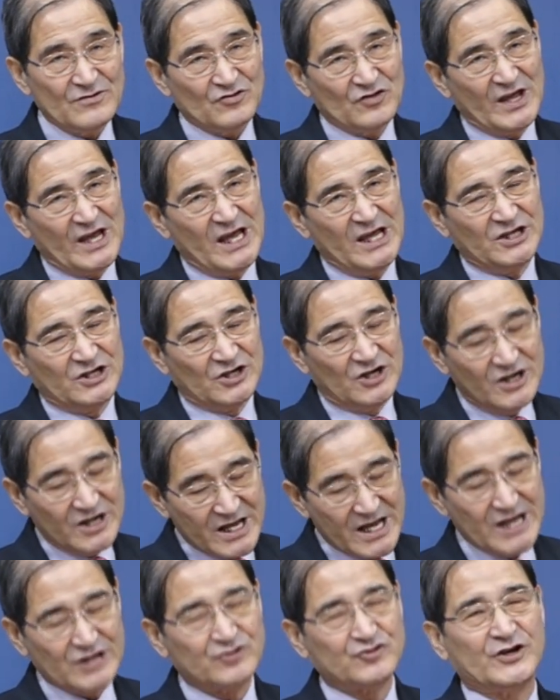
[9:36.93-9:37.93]
내
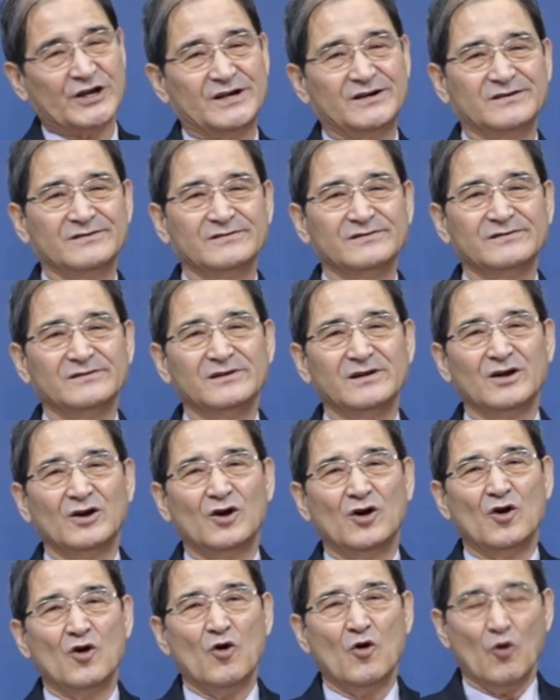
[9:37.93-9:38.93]
영의 죄는
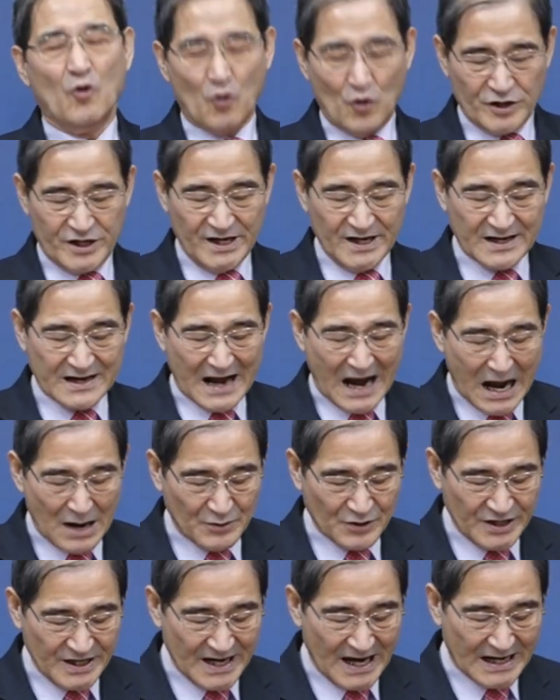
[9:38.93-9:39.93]
오직
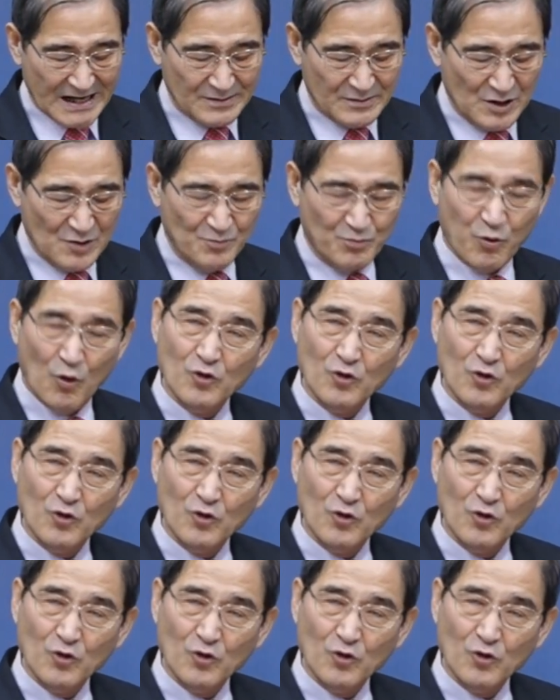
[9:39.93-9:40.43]
아버지 하나님을